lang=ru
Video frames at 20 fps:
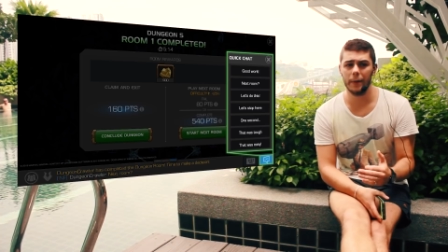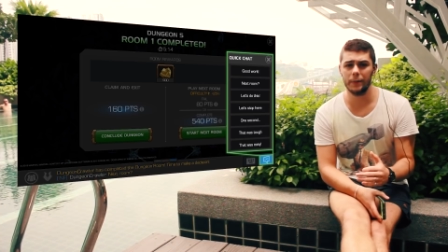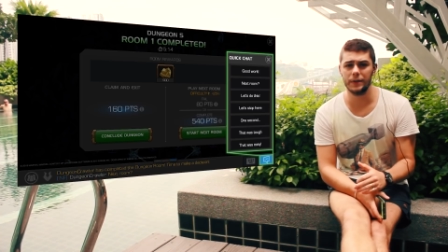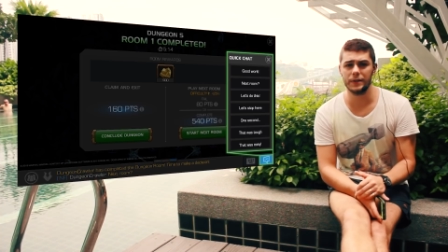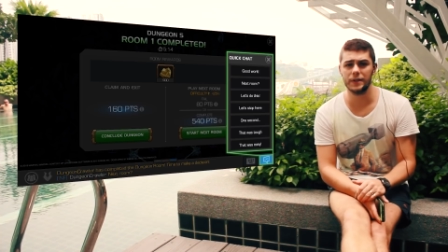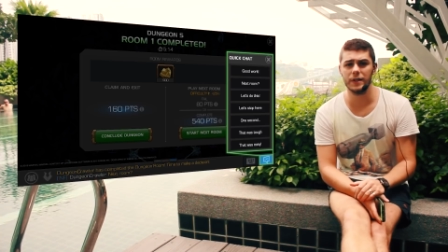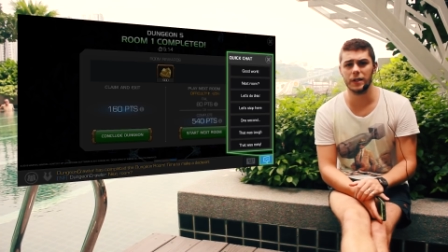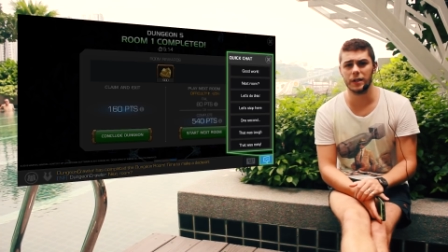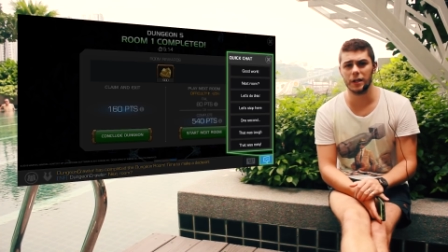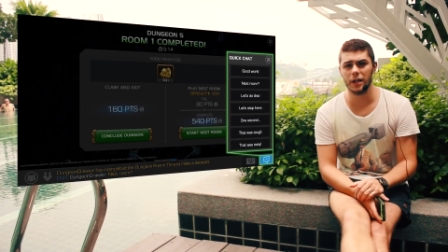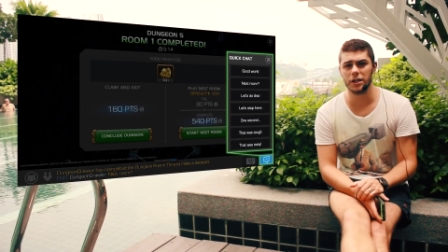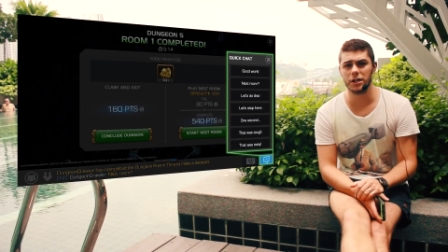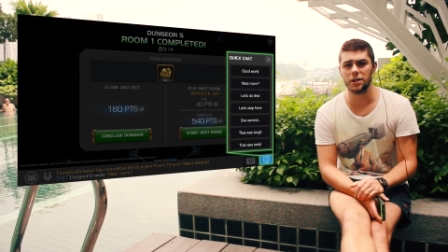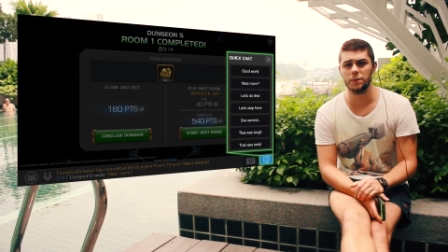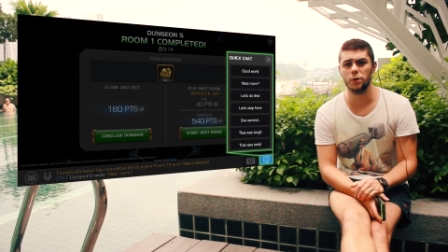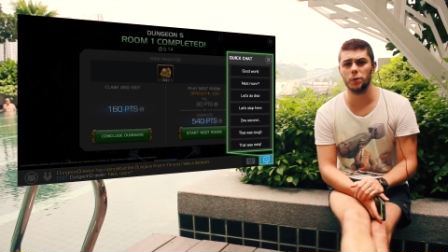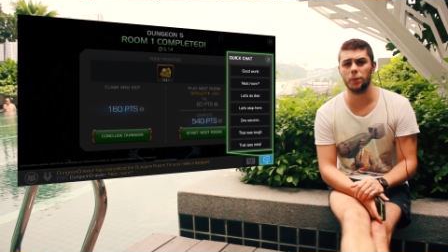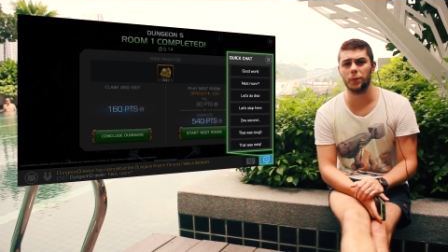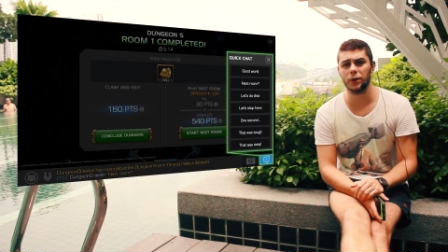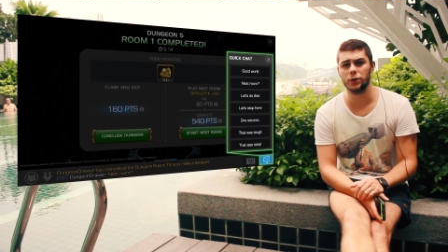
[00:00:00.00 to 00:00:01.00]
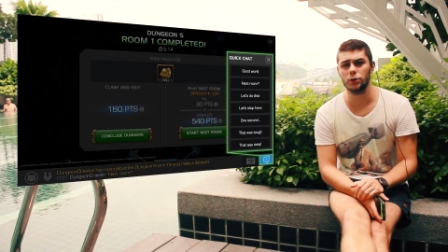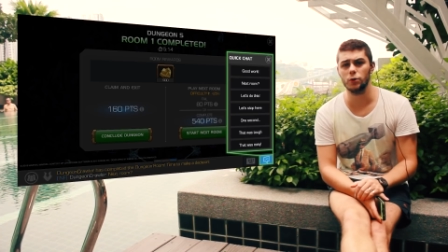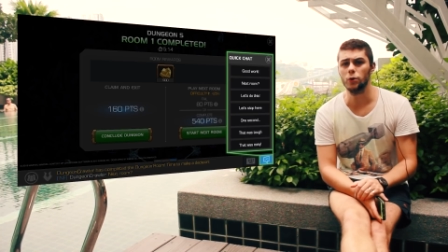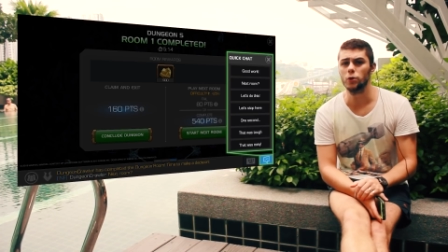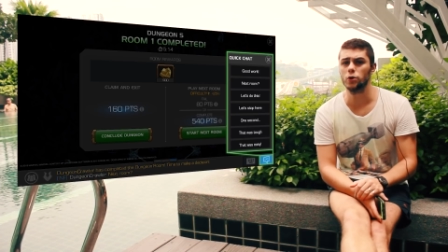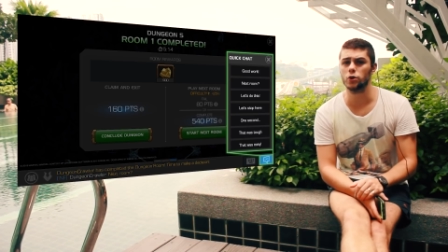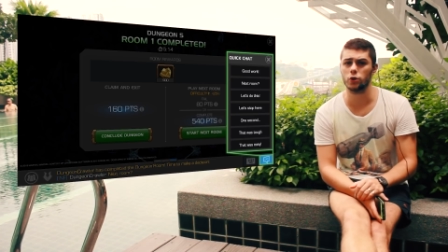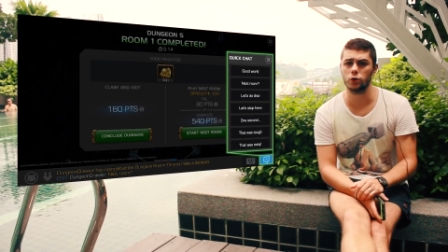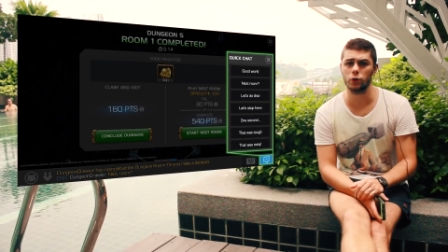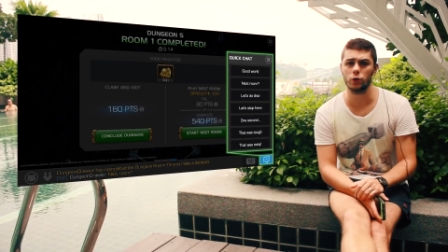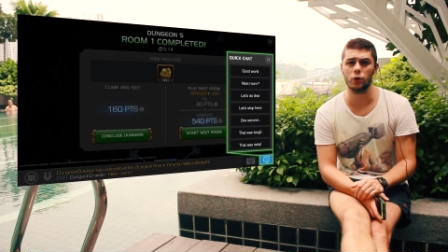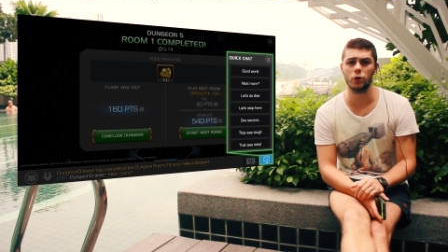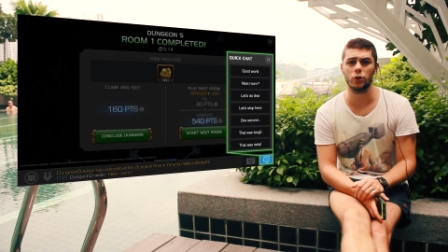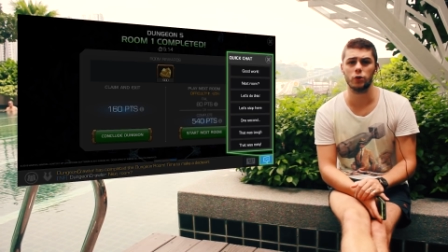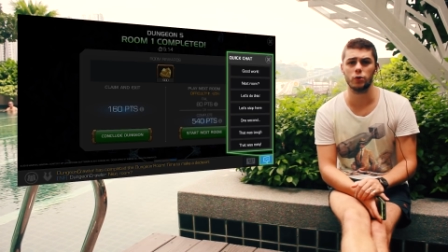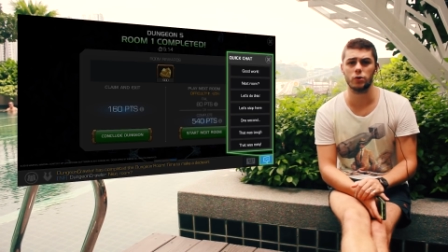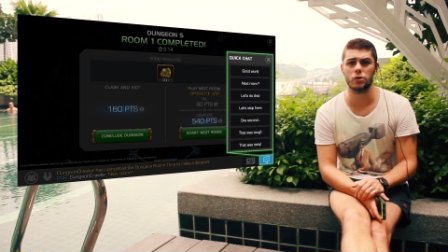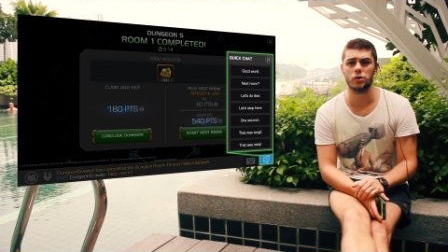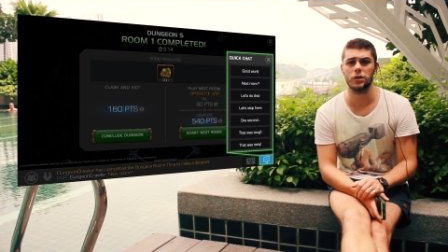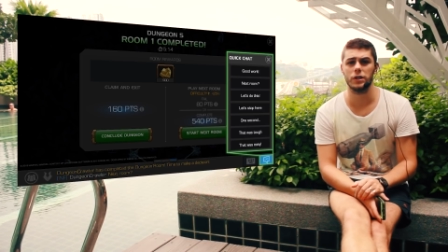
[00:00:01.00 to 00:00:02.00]
объяснить нашему партнеру, что
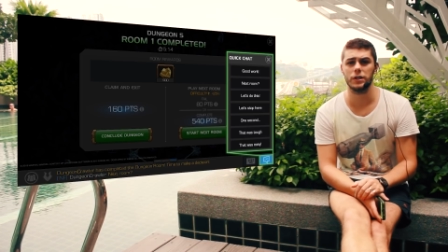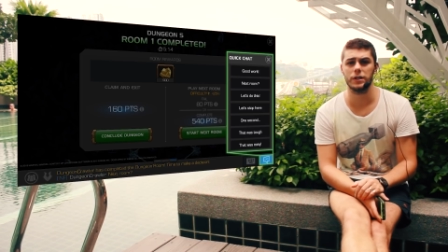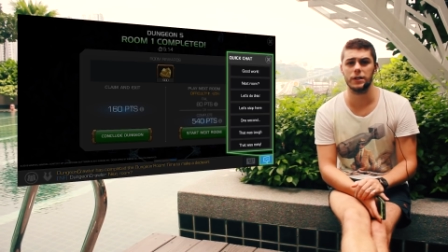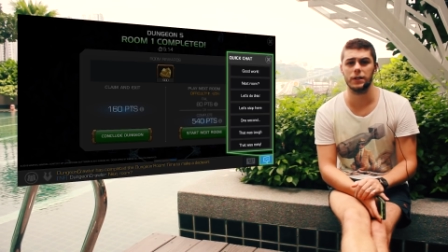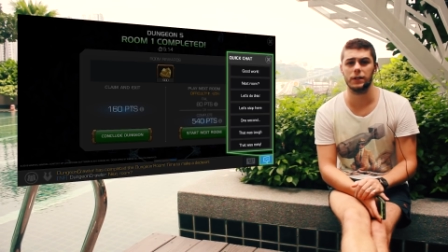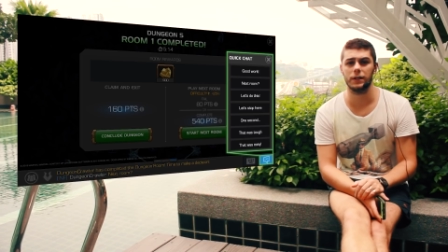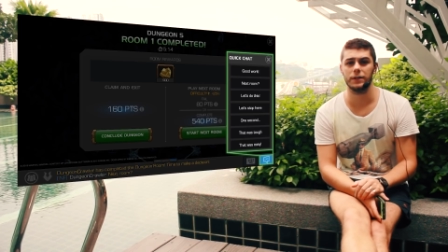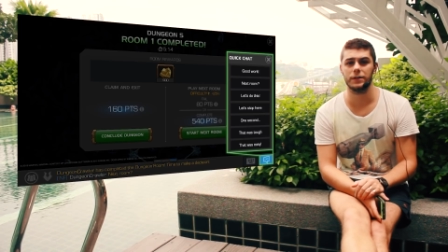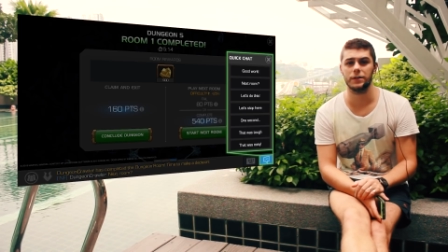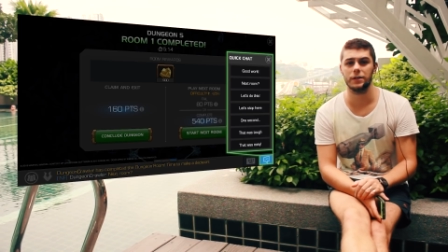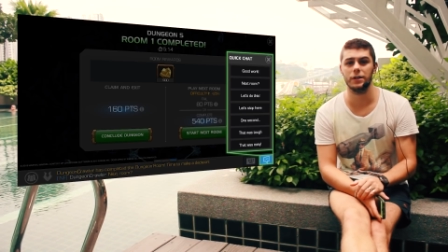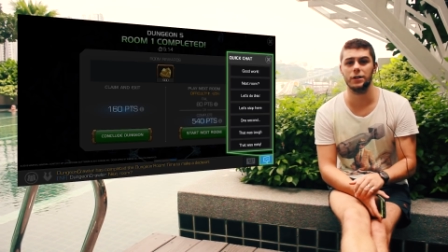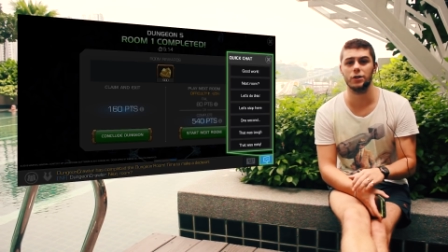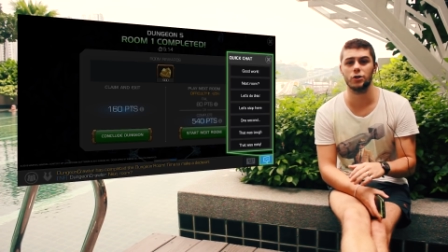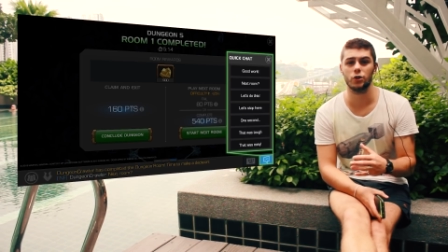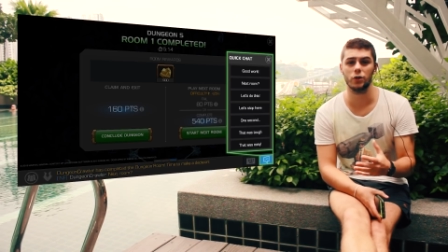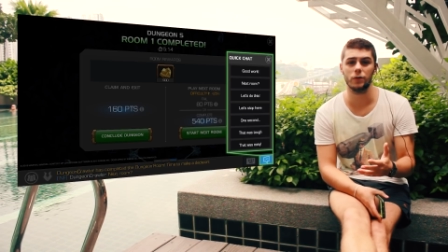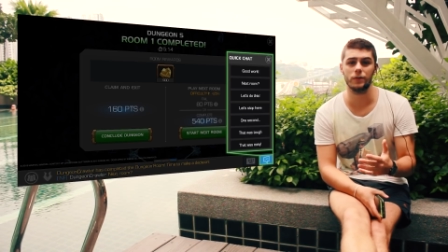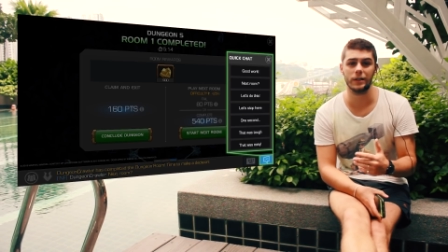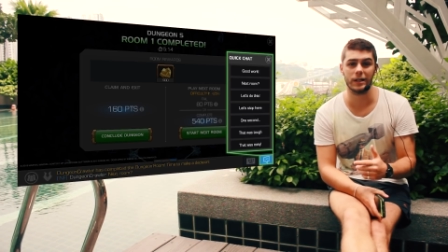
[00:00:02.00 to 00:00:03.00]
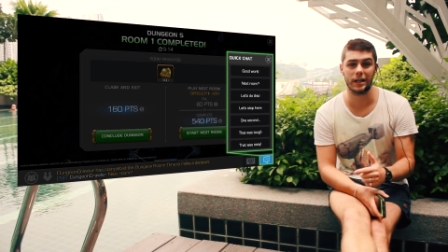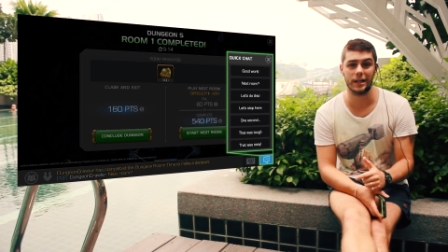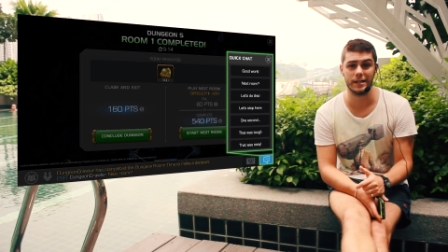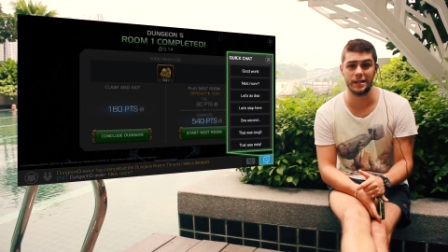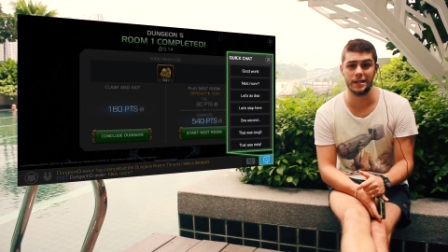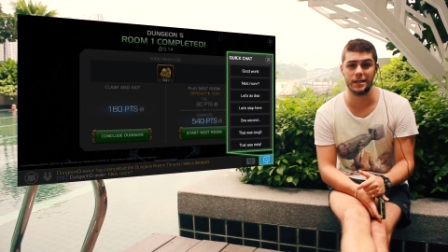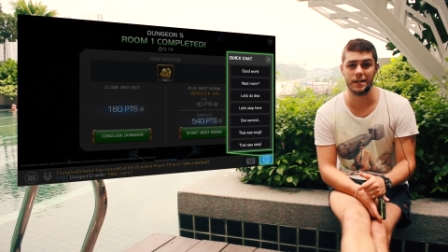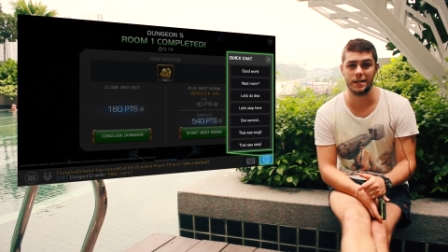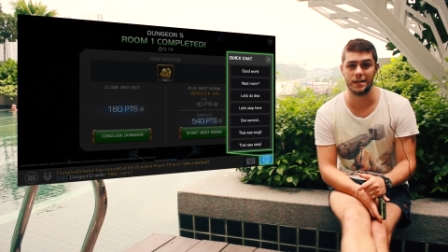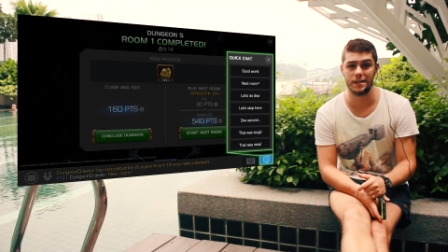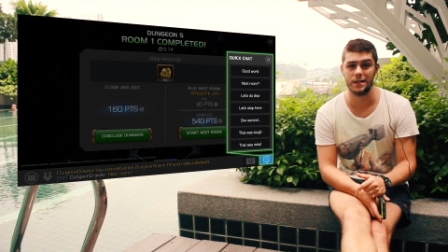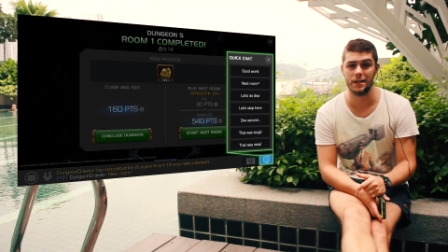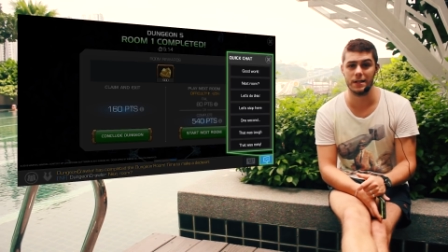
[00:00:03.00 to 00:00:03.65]
нужно делать или что вы хотите